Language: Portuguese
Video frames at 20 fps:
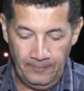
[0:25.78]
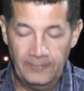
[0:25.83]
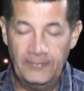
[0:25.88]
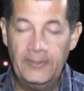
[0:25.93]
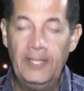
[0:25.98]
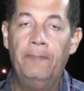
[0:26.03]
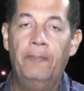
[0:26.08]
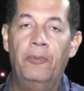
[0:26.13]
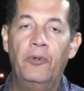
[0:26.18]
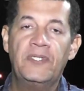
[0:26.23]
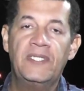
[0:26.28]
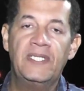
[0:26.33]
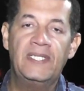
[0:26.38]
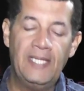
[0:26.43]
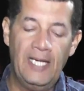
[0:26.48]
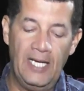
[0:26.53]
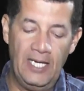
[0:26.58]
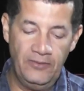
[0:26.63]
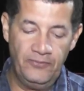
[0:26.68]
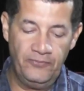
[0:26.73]

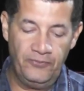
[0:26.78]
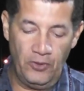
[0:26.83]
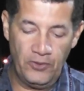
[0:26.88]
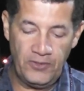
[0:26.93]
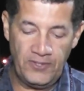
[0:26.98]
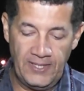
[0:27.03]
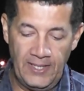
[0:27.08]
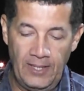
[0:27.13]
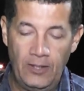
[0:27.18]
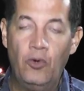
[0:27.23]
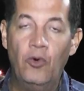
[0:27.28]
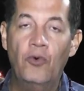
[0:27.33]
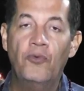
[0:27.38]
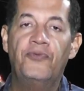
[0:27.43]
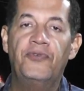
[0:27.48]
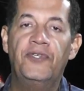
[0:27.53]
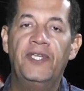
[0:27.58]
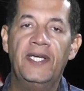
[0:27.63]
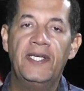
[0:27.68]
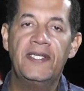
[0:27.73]
Depositai vossa
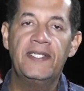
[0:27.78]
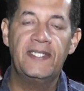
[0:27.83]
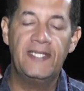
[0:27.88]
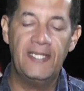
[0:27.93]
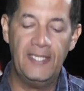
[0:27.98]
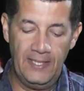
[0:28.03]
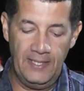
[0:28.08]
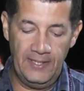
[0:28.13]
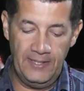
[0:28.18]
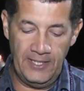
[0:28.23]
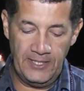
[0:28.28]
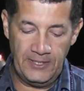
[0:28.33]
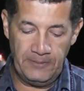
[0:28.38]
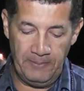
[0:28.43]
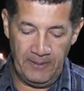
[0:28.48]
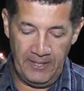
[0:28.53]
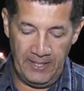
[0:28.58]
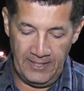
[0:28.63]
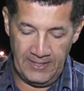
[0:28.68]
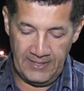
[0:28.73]
confiança e
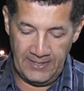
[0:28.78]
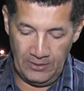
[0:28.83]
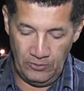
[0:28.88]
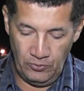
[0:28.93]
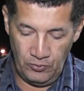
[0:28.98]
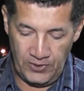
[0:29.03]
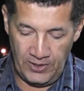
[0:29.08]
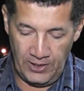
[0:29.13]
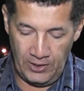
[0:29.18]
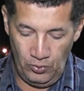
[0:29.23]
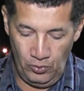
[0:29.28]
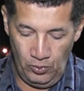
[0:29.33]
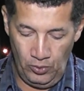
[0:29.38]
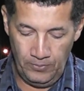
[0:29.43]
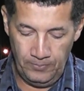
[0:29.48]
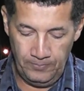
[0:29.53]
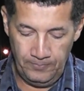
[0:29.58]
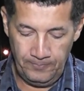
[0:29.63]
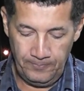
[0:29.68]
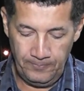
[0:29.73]
esperança no Senhor.
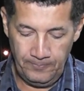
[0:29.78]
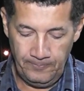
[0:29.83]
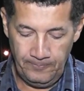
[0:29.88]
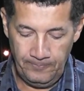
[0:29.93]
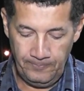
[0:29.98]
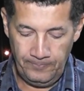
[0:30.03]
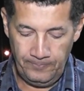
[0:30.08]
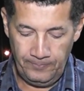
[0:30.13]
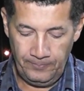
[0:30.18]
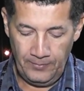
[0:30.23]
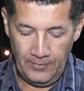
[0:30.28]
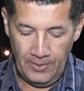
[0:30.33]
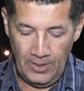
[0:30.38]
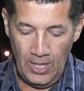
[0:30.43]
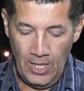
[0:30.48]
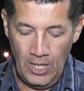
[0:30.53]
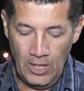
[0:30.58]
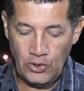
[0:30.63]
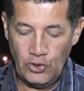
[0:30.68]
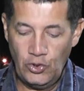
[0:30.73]

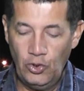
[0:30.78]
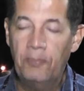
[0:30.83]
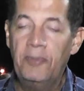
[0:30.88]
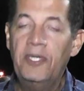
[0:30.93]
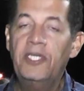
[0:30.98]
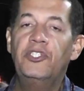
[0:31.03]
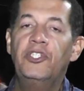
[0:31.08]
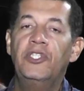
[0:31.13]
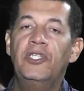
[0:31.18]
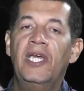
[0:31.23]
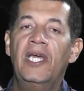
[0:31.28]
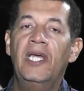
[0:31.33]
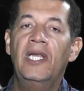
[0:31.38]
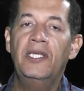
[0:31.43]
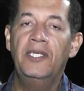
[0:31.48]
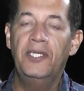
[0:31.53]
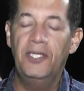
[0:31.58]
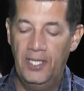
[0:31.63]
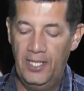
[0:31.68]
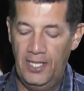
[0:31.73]
Somente
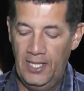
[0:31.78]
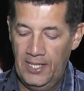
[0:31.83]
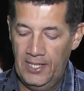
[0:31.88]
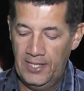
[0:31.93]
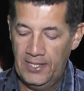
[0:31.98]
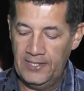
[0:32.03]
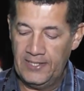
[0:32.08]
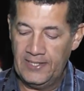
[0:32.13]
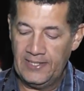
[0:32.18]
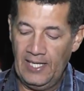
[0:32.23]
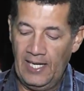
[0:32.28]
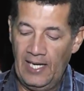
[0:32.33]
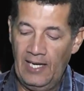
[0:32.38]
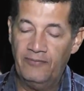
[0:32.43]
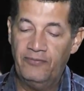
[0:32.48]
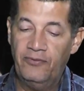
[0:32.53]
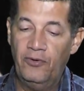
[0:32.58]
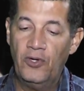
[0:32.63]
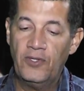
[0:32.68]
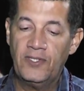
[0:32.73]
nele está a
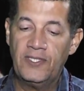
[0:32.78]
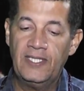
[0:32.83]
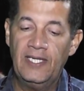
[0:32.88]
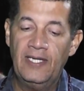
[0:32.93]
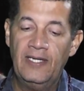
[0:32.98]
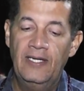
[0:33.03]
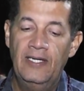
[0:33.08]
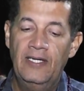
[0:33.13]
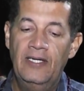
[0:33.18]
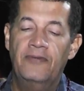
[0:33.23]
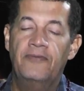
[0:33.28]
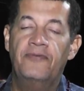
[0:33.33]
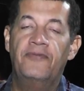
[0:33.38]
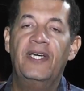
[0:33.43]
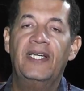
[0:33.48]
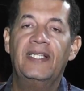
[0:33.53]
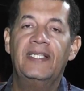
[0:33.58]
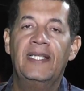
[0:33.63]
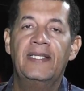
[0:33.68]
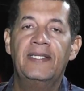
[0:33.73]
vossa
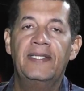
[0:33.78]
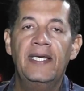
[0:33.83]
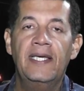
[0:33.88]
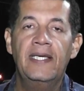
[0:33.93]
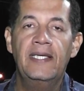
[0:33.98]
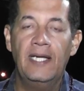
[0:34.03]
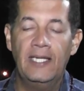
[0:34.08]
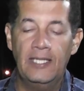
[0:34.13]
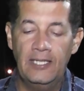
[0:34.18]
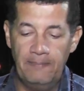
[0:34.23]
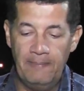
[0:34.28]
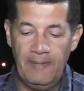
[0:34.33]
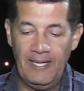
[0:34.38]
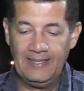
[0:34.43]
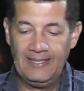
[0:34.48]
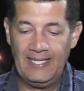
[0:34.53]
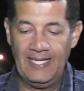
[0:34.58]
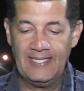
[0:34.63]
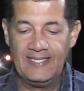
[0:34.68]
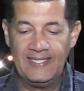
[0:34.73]
verdadeira
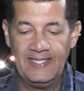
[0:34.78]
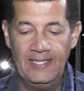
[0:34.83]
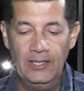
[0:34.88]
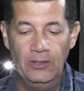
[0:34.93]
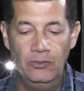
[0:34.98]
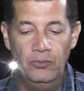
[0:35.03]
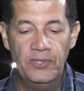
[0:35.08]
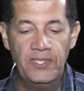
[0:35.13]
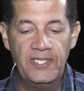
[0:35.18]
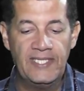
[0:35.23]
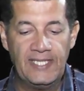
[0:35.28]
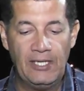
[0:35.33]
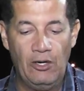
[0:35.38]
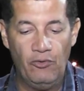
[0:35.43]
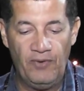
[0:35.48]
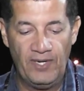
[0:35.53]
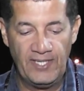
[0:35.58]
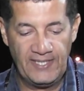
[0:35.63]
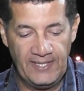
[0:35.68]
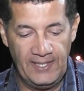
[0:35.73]
libertação e
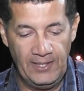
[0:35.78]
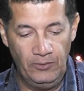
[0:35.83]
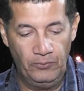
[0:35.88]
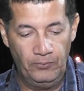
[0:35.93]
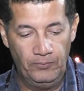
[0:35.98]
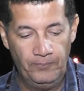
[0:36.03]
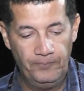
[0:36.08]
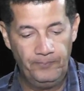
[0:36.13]
salvação.